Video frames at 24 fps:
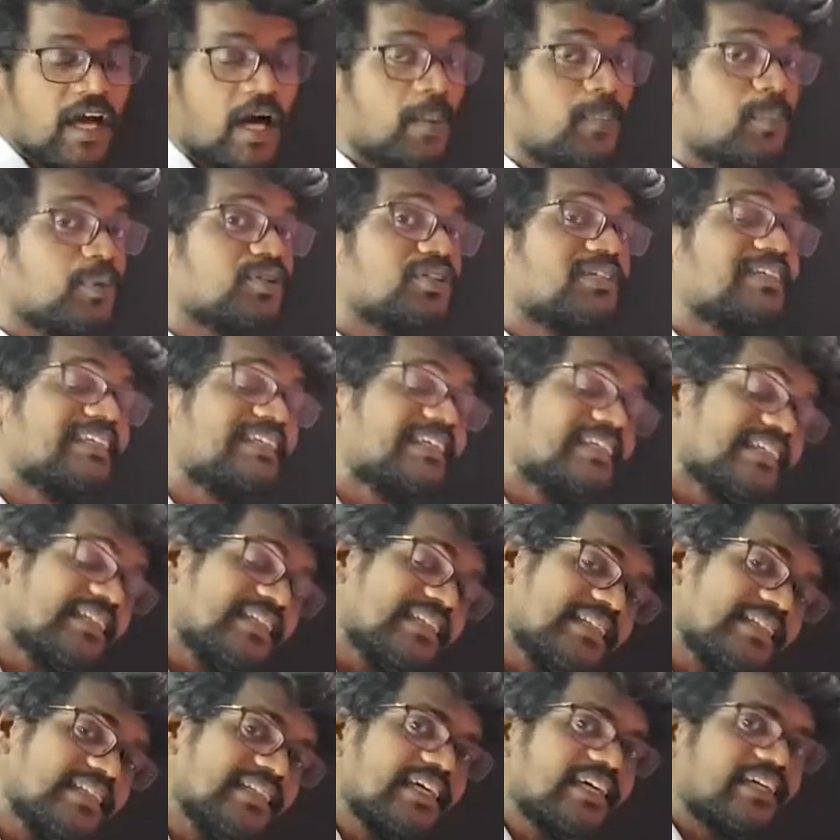அப்போது
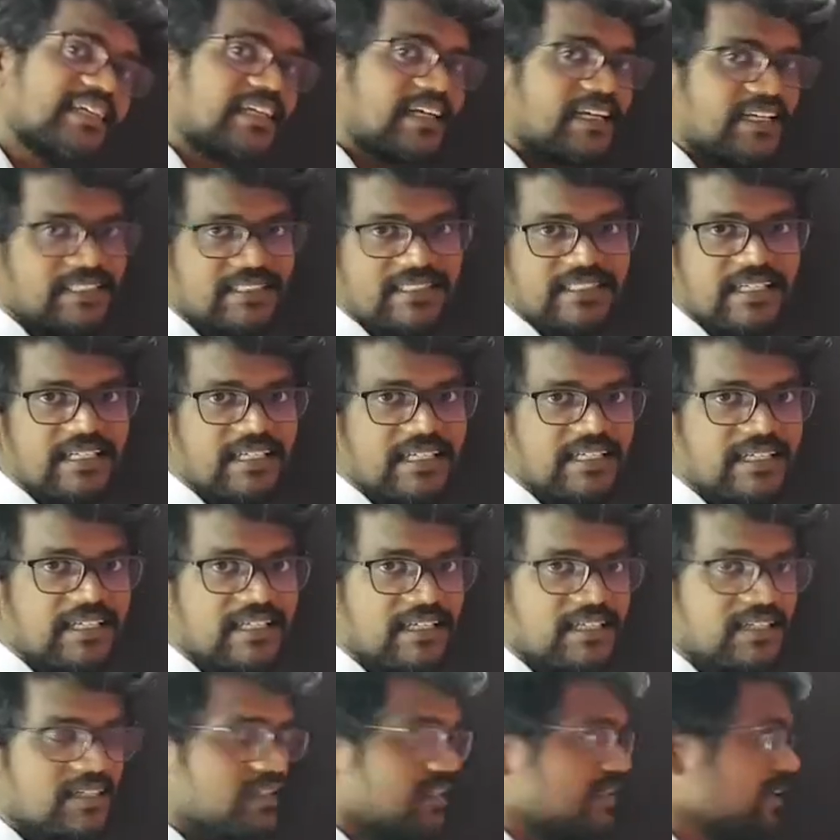இந்த இடத்துல
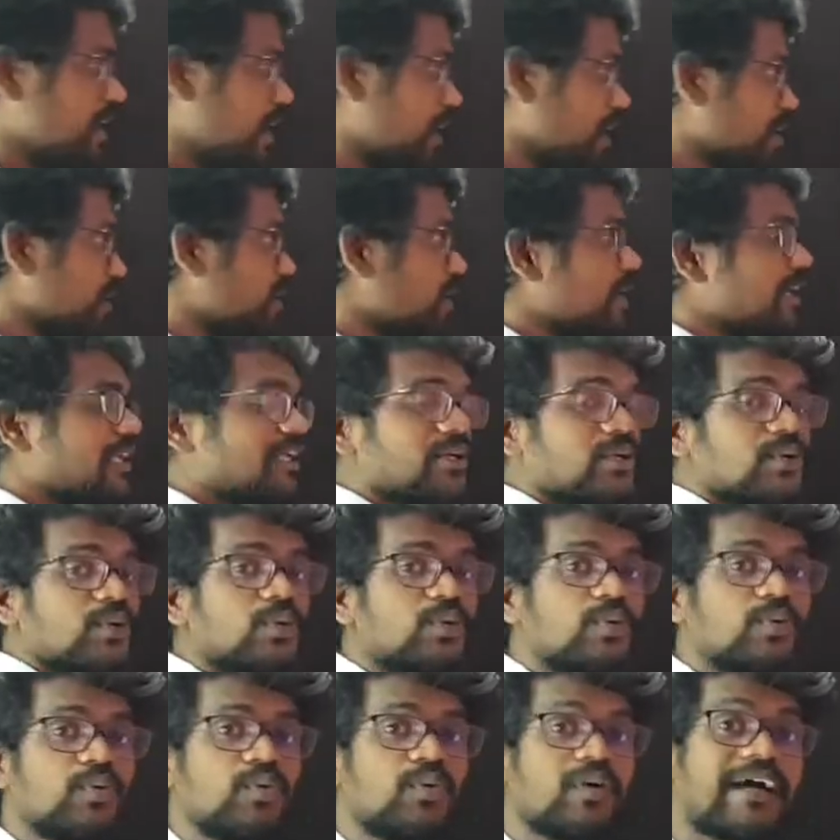அக்கார்டிங் டு
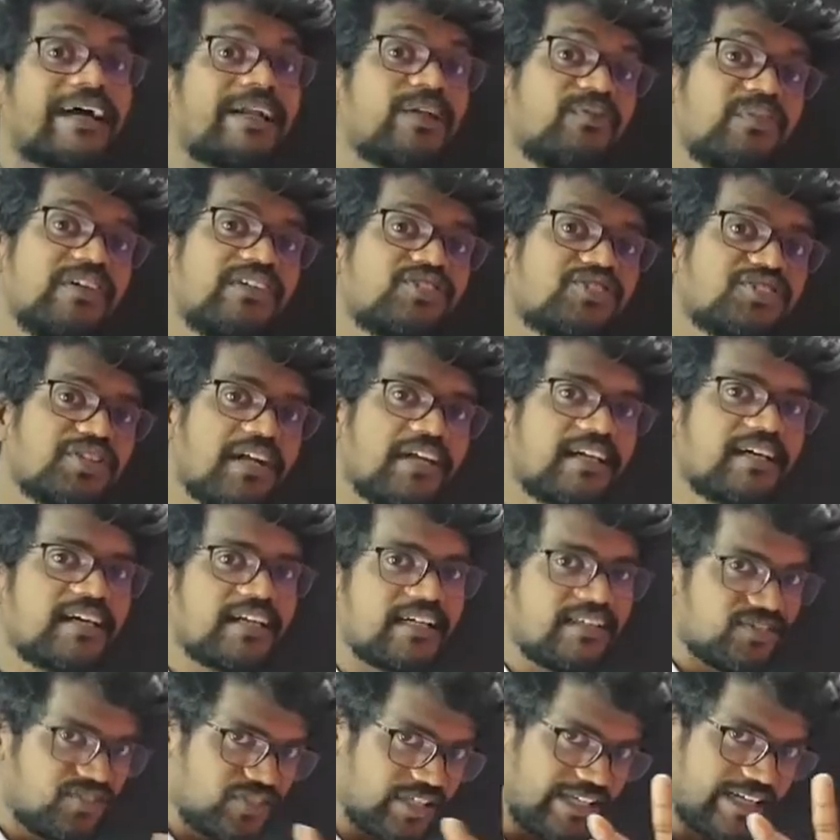கன்வென்ஷனல்
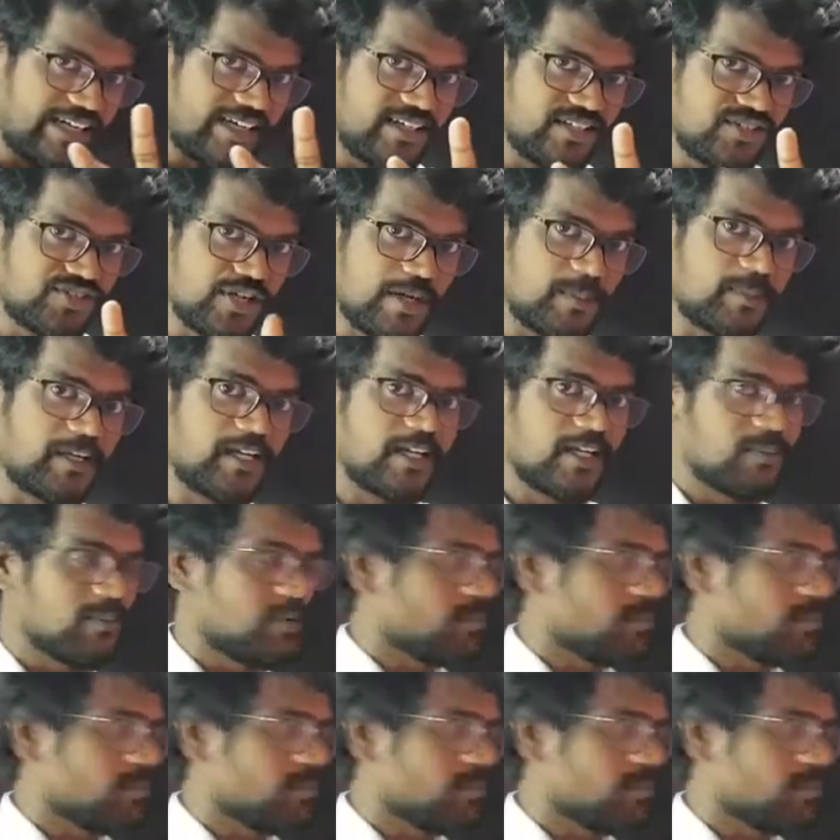கரண்ட் செகண்ட் சாப்டரில்